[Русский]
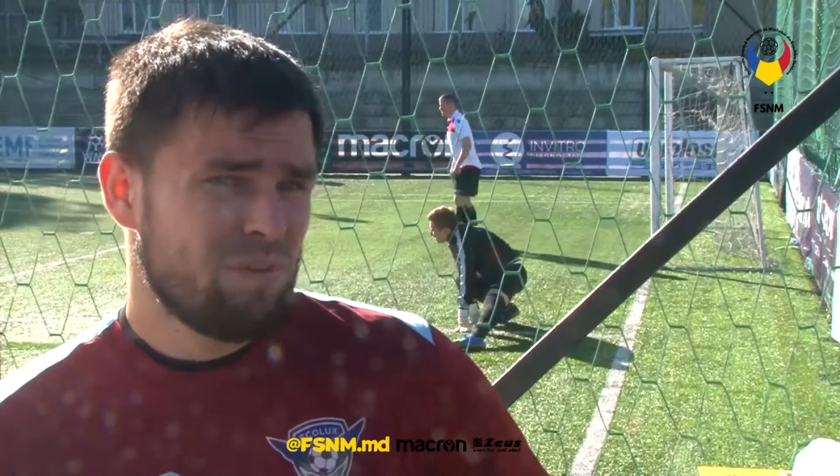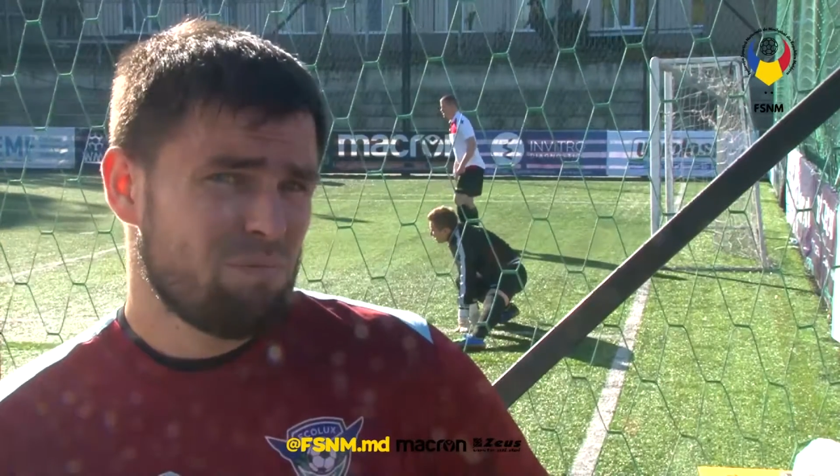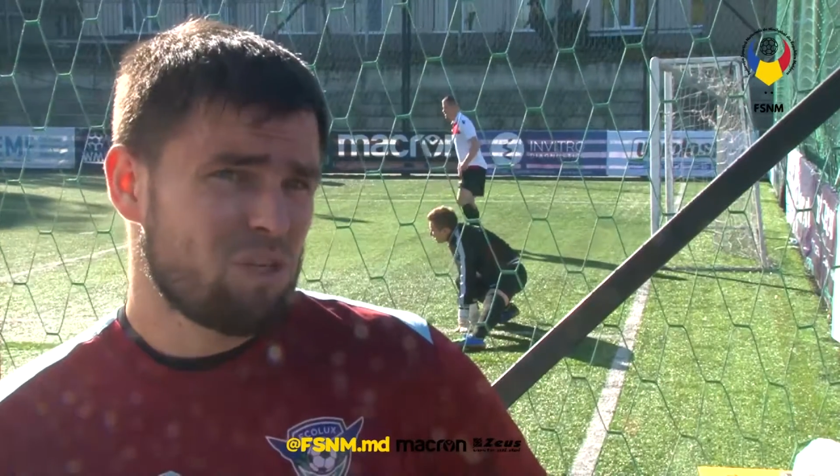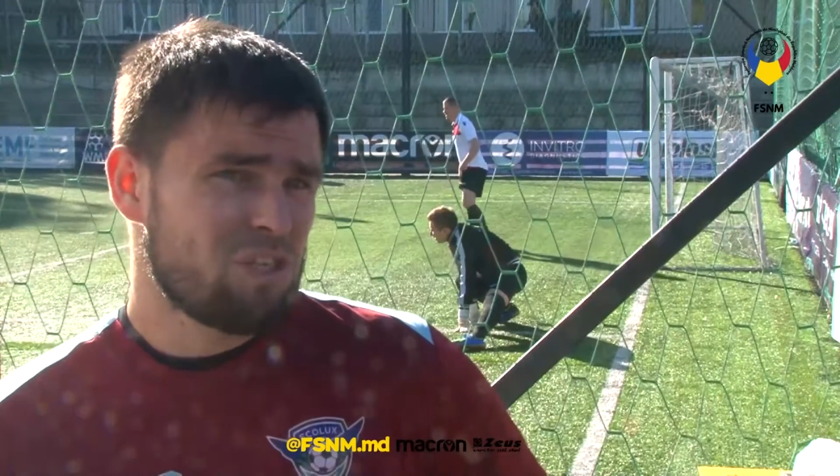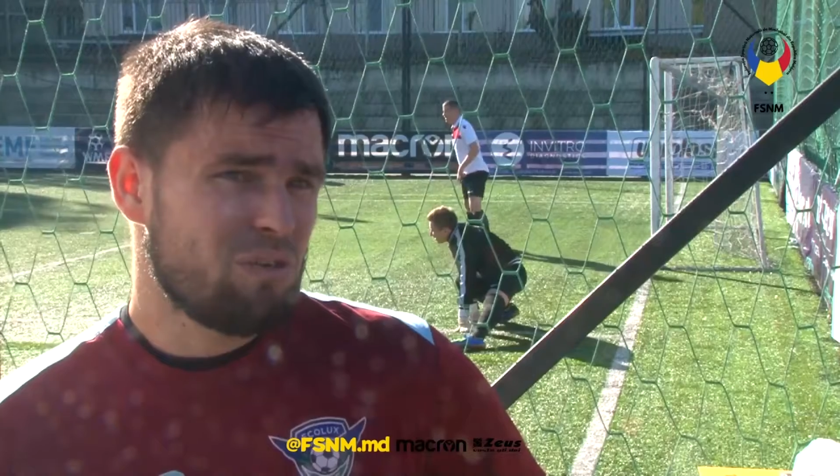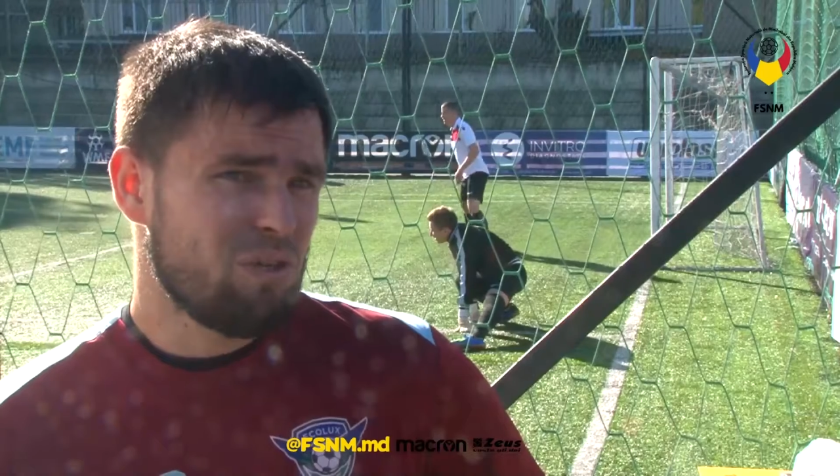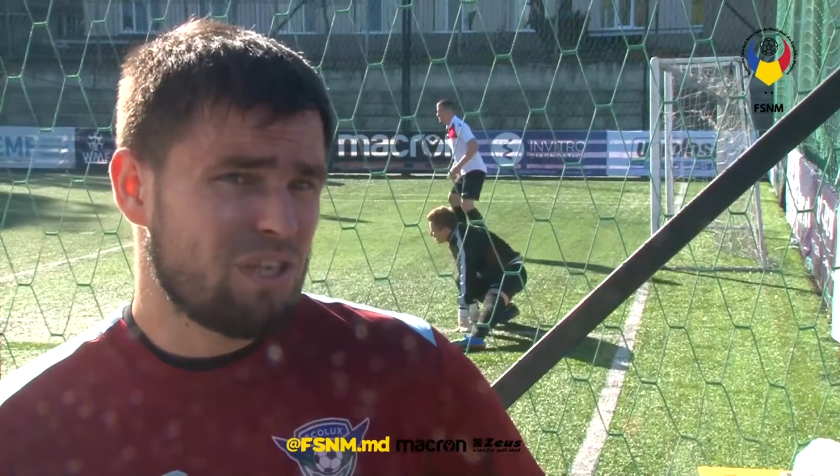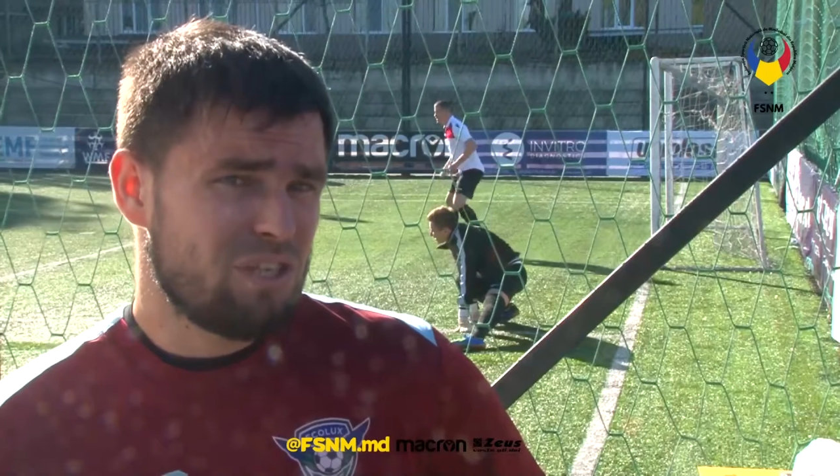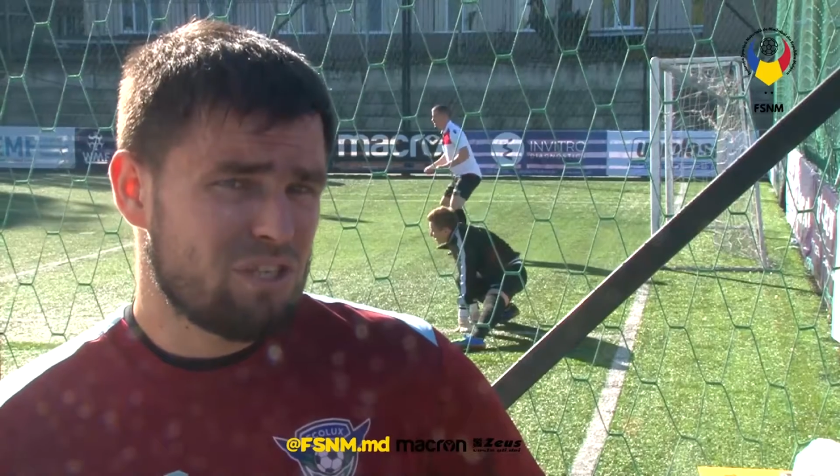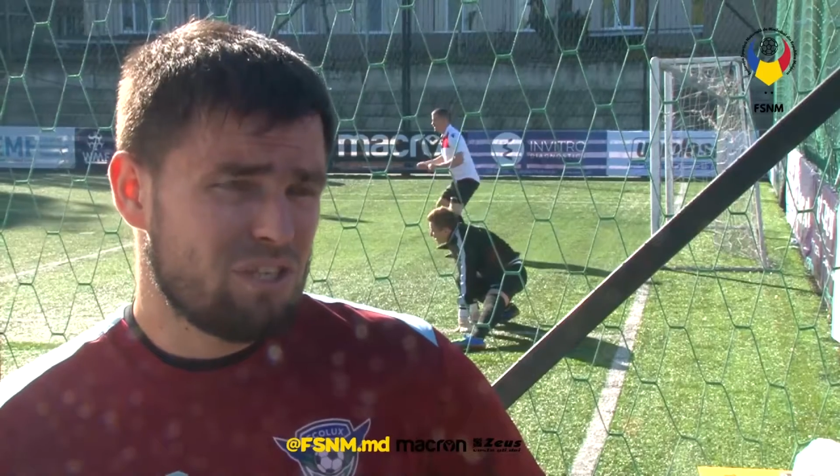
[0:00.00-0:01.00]
Прошлый год,
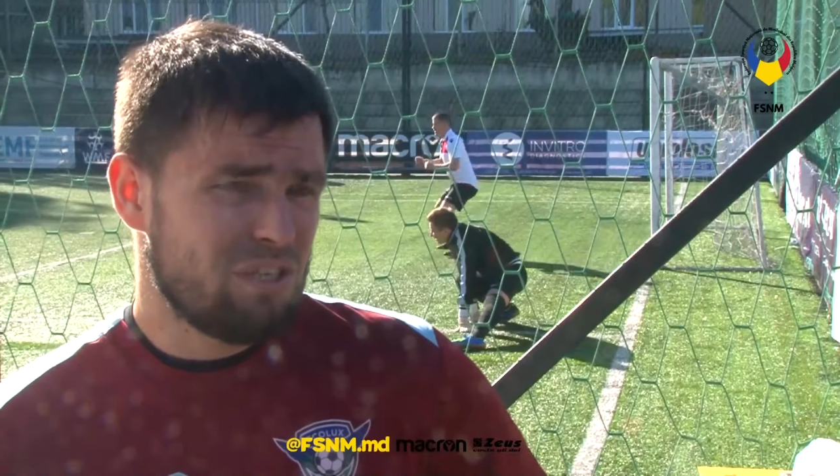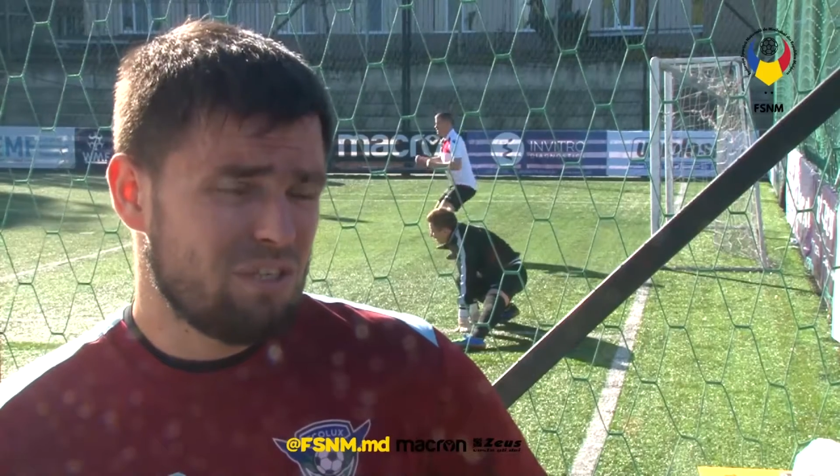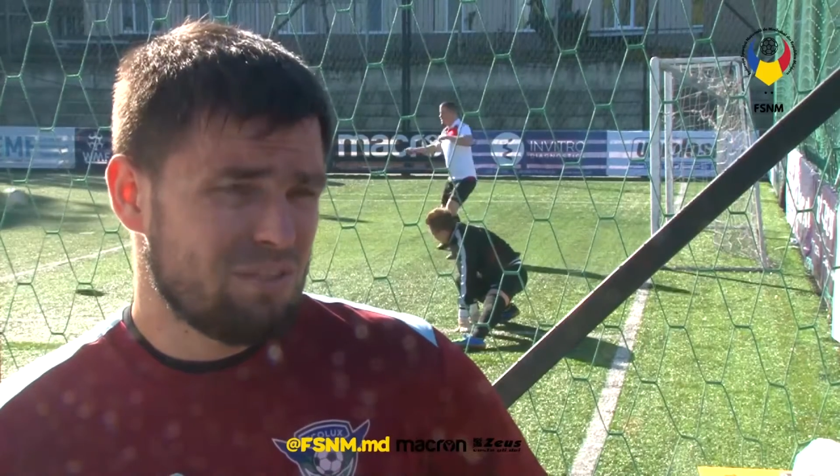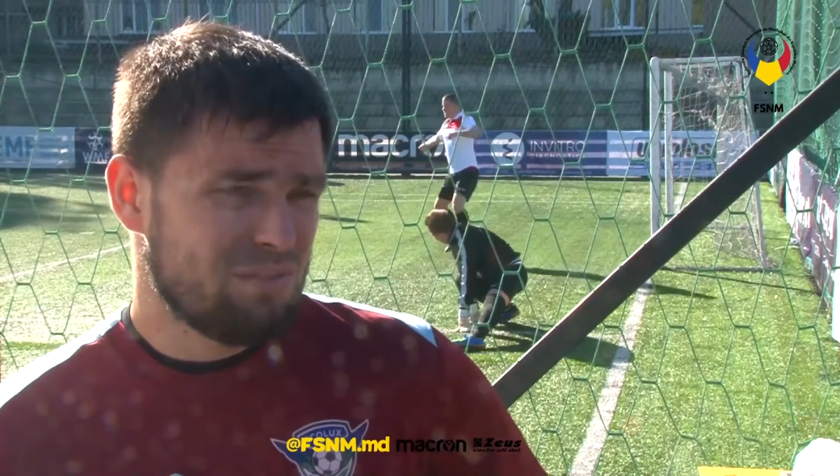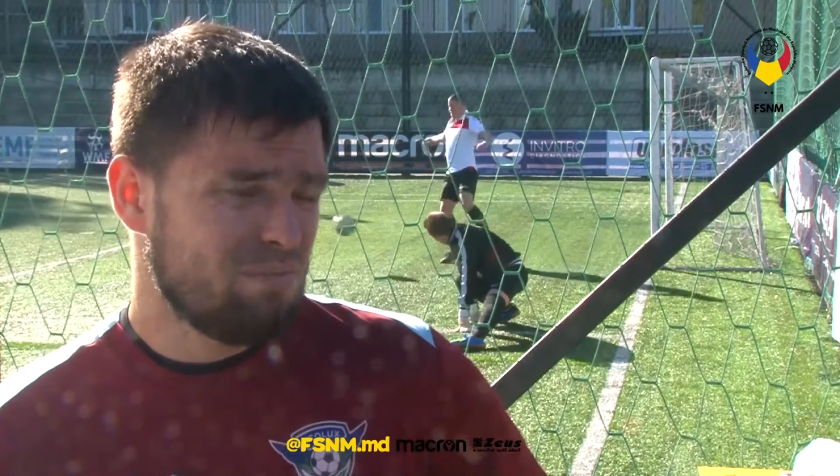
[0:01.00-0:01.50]
конечно,